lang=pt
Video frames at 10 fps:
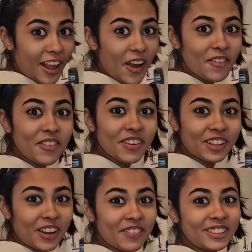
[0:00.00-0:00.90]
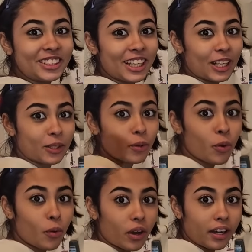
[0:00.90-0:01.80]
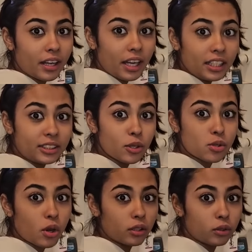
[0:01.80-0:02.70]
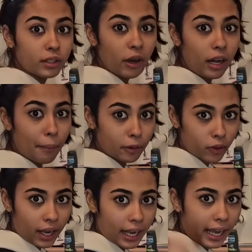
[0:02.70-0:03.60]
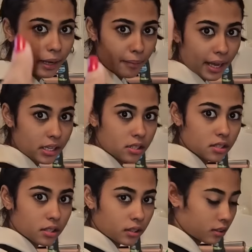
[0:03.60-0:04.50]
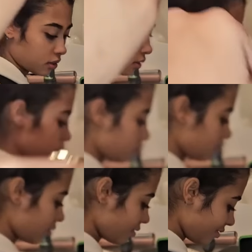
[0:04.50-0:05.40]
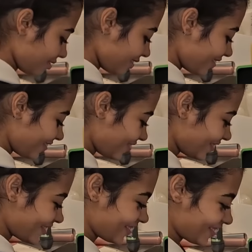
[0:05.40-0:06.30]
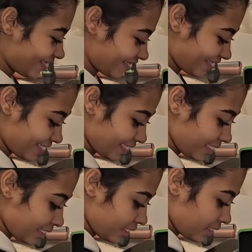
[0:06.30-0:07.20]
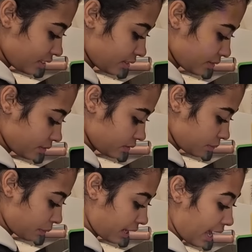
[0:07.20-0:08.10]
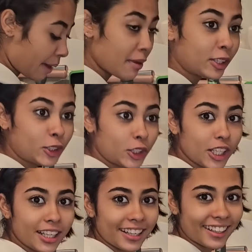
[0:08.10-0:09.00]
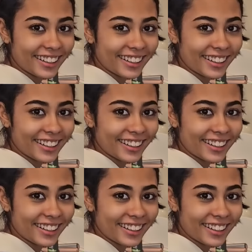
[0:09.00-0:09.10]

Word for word: por quê? Bota aí nos comentários quando você ficou estressada. É por quê? Porque é mentira ou é verdade? É mentira. Vou